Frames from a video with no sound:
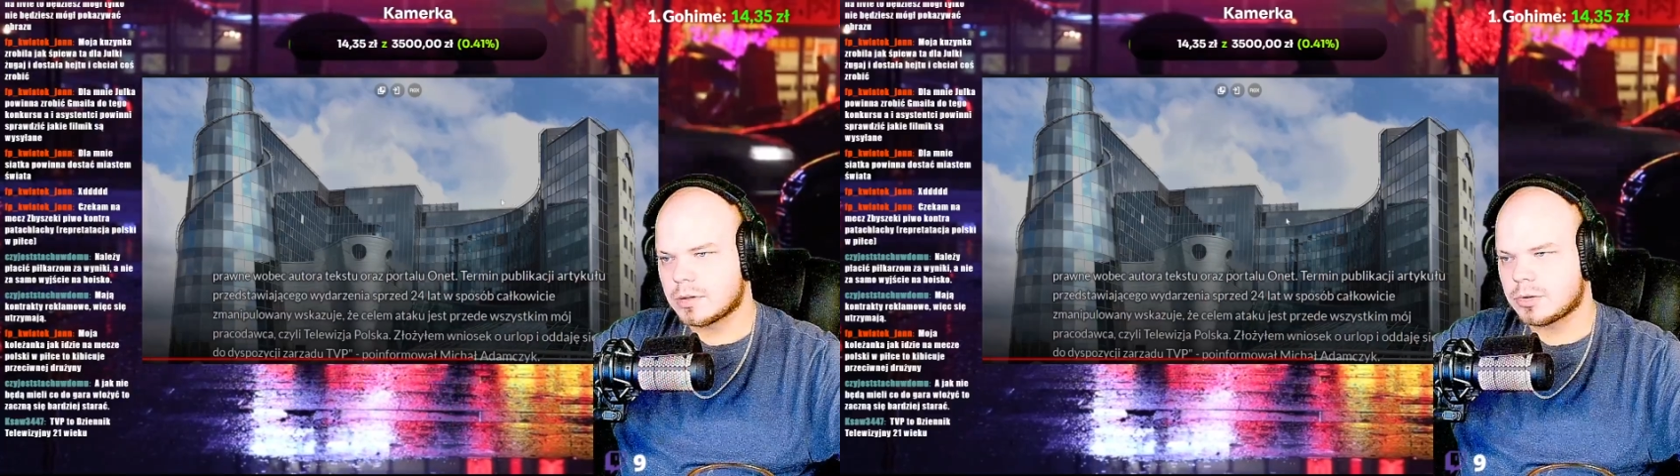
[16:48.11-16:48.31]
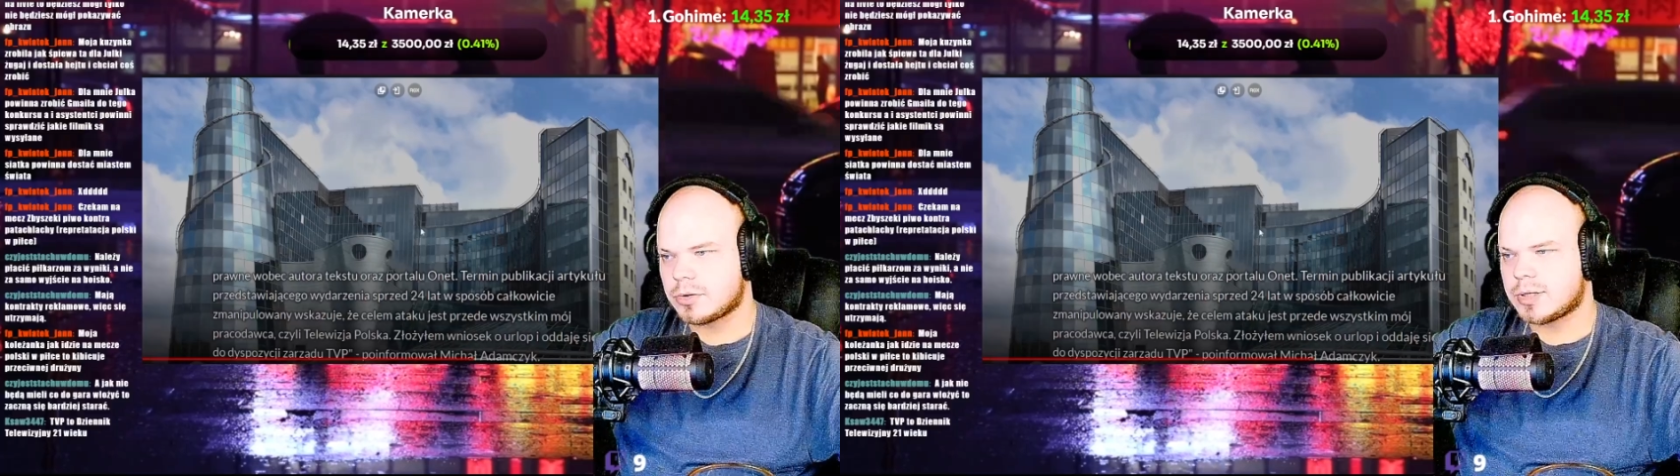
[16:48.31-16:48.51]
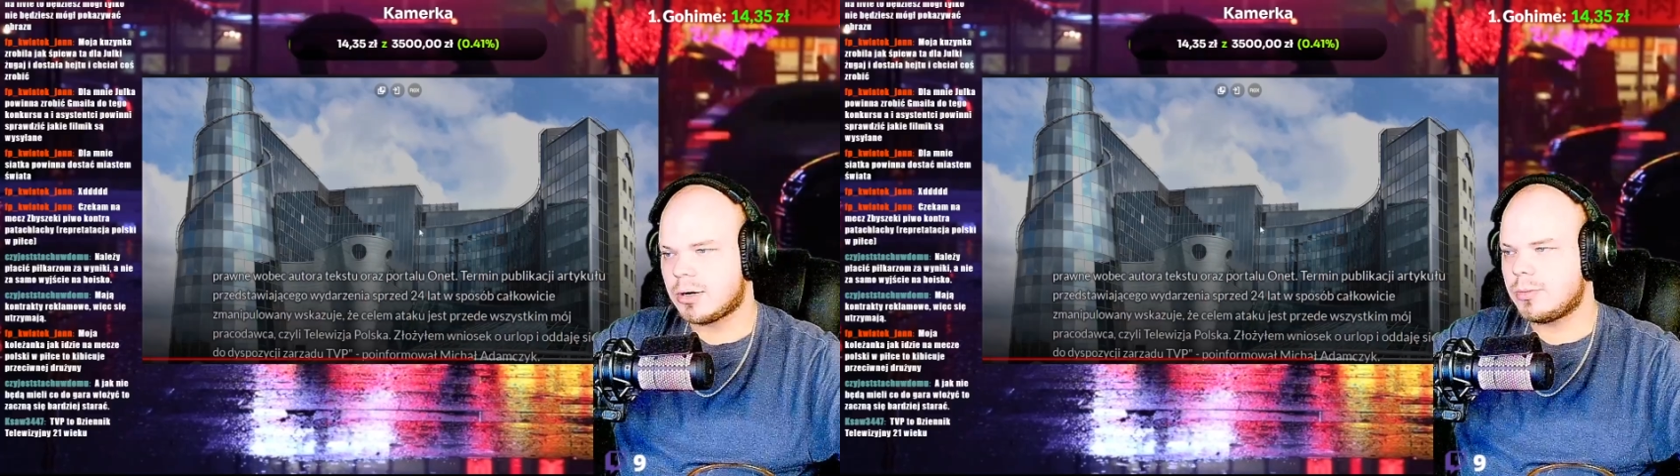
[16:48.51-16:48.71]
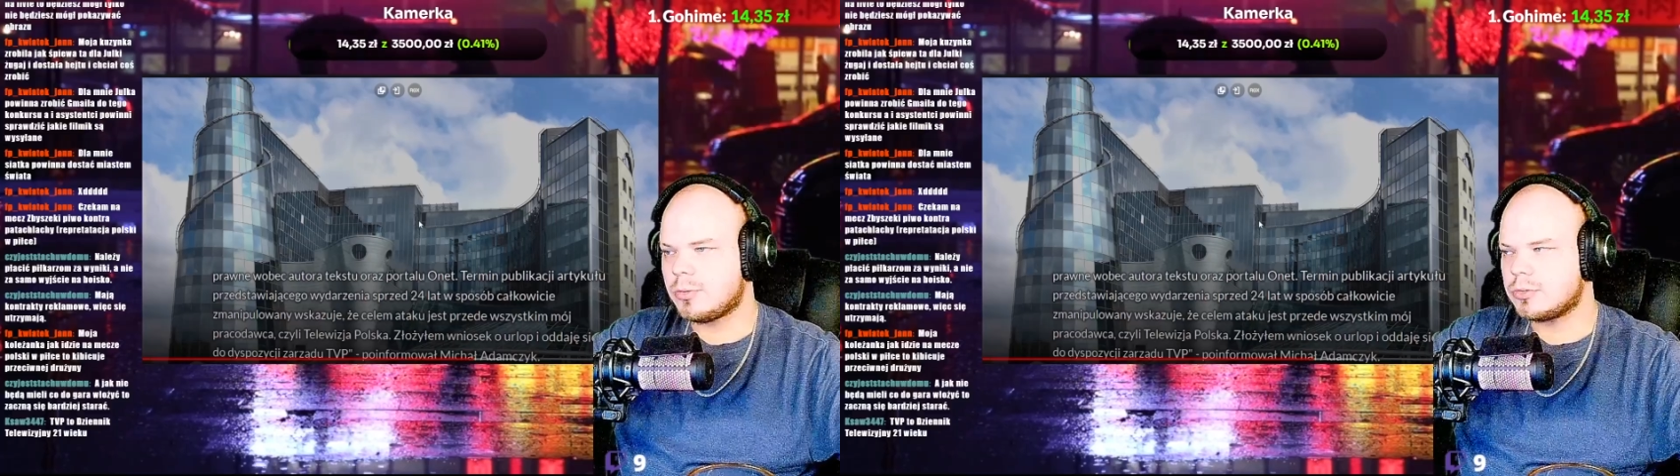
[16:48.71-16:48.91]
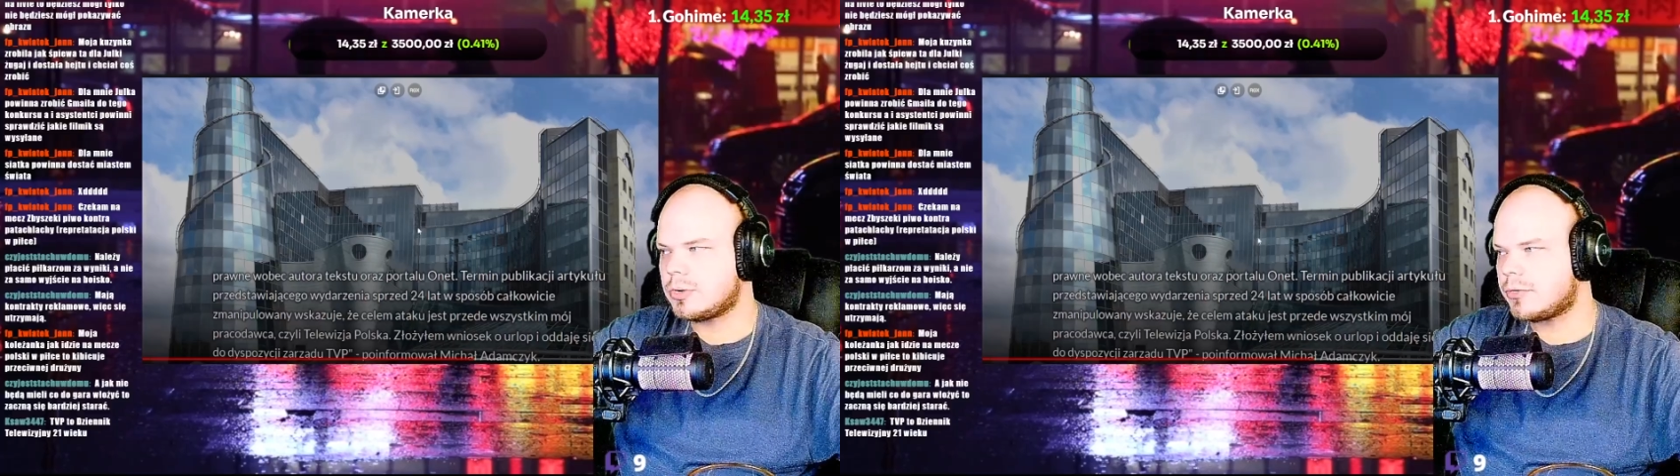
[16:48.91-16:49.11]
to zostało
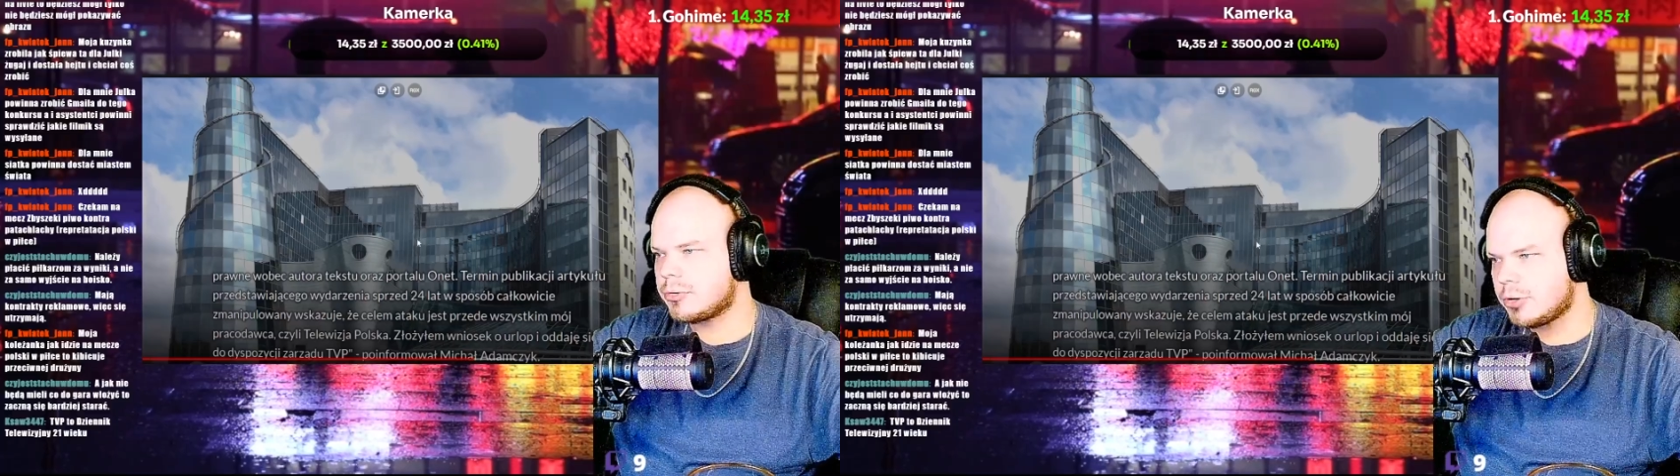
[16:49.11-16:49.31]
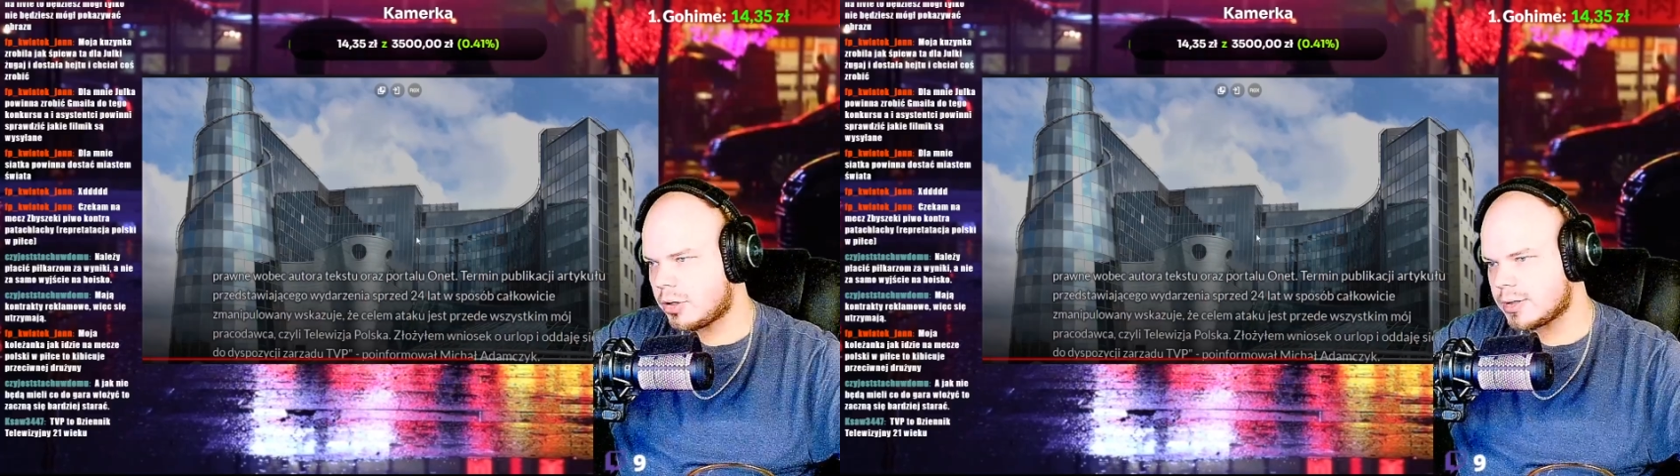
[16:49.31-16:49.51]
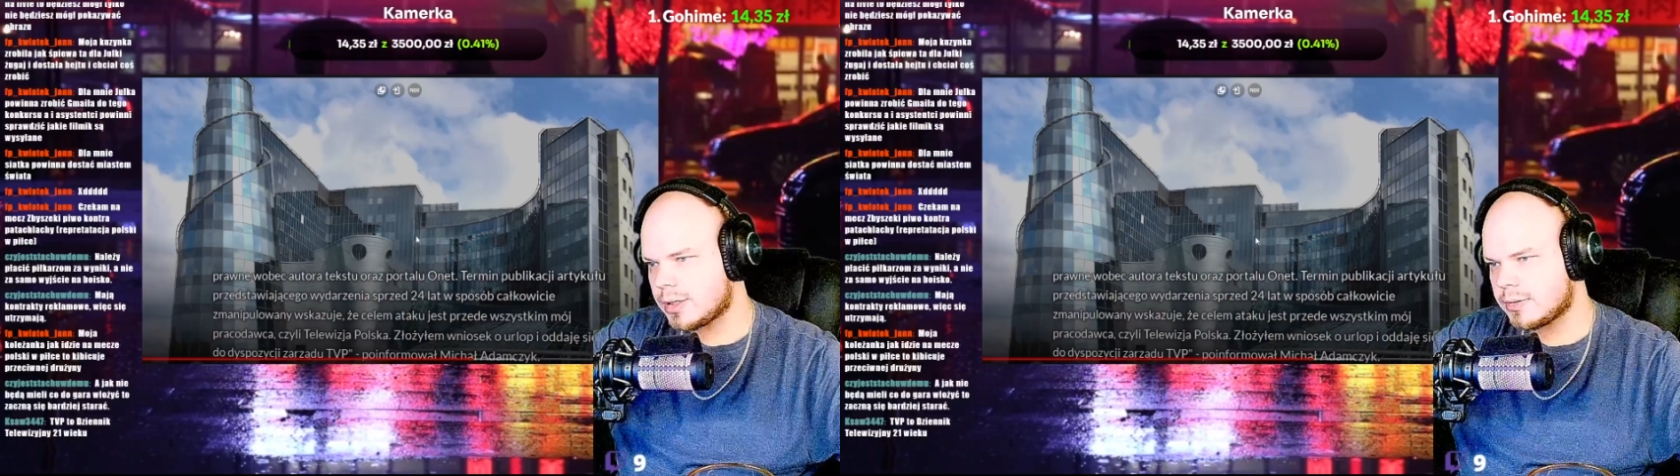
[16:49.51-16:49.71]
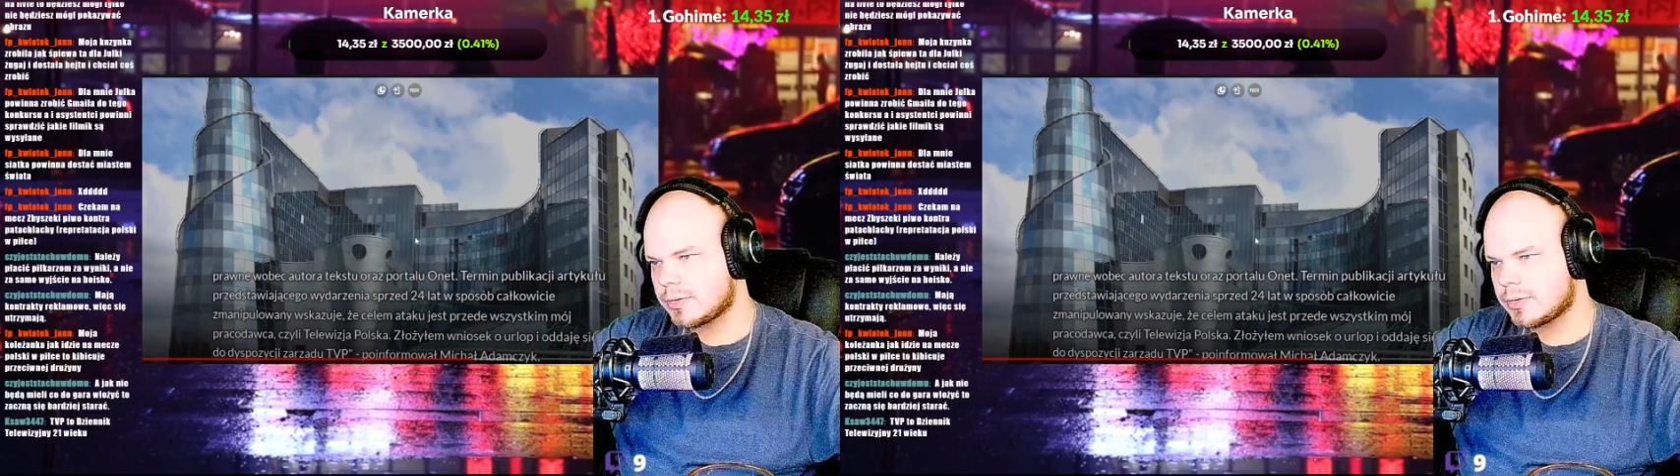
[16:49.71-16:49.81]
mu udowodnione,